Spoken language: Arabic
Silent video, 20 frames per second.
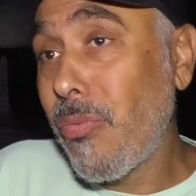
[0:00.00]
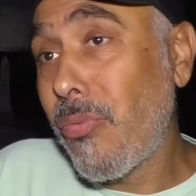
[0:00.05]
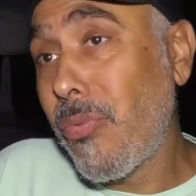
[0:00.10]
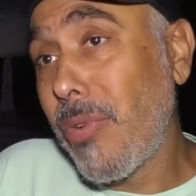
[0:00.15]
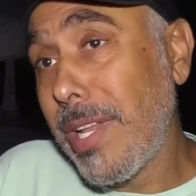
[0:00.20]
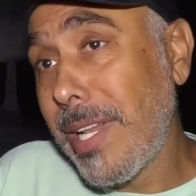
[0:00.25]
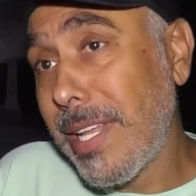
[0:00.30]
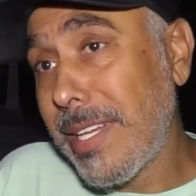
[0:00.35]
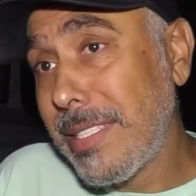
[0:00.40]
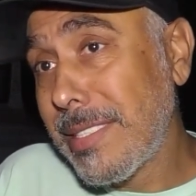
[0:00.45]

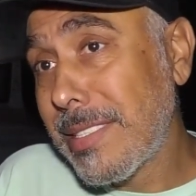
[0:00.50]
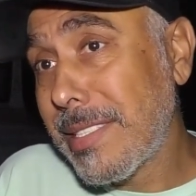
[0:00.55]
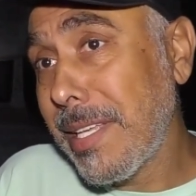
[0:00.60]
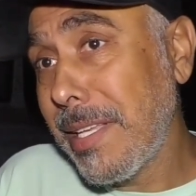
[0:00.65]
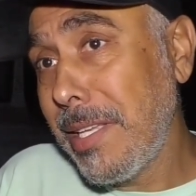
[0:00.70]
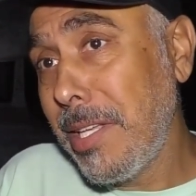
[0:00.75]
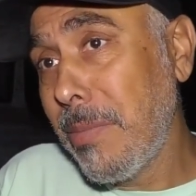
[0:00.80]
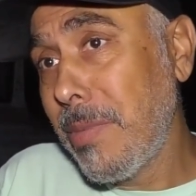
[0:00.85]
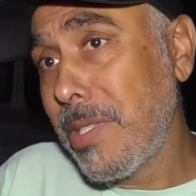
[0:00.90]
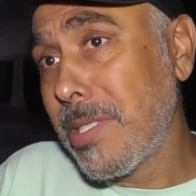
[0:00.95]
طفله لاريسا
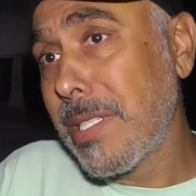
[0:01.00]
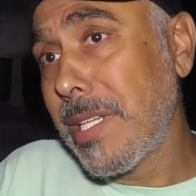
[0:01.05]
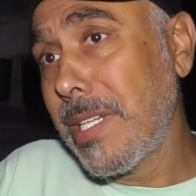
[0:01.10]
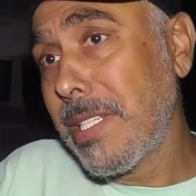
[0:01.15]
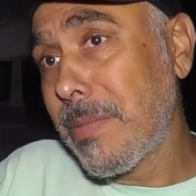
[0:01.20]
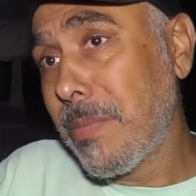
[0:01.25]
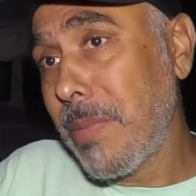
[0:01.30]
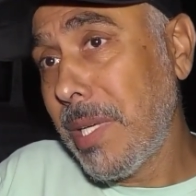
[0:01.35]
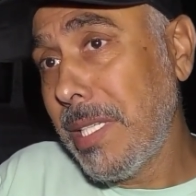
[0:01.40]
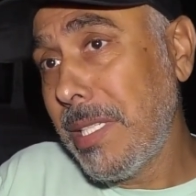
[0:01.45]
هي
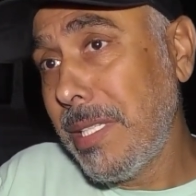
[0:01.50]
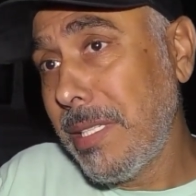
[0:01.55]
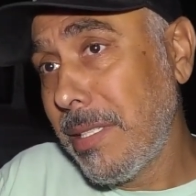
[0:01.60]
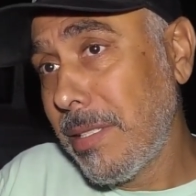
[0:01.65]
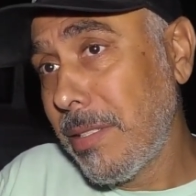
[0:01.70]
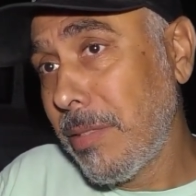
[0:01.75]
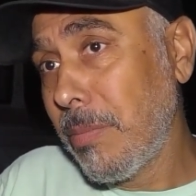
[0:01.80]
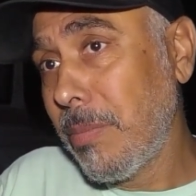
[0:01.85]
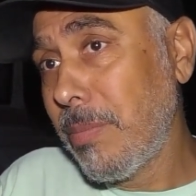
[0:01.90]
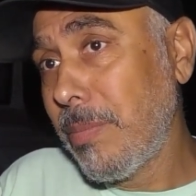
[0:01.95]
مثلت معي
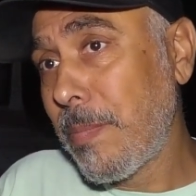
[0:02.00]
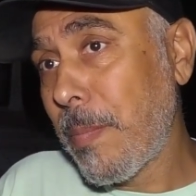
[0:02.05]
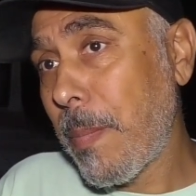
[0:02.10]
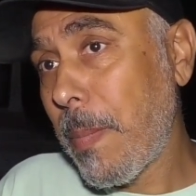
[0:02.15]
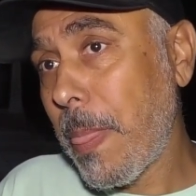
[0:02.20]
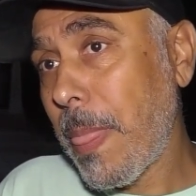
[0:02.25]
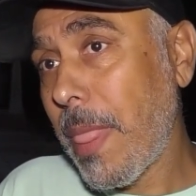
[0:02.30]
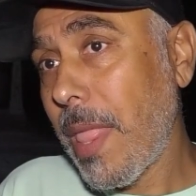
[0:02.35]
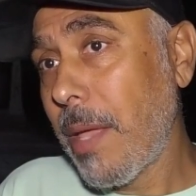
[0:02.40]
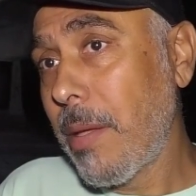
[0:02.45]

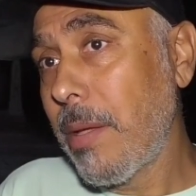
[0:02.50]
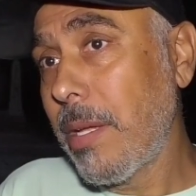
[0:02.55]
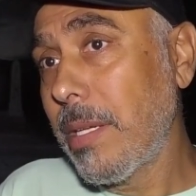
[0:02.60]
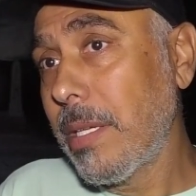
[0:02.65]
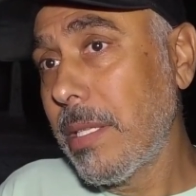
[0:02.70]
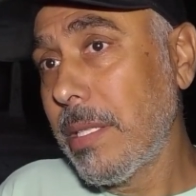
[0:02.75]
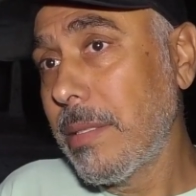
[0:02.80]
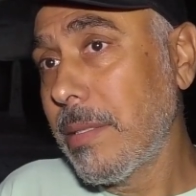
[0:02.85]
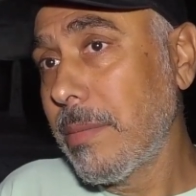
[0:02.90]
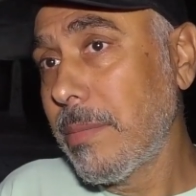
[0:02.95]

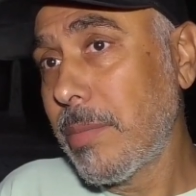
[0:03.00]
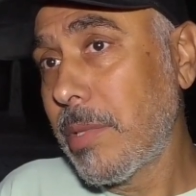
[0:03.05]
آه،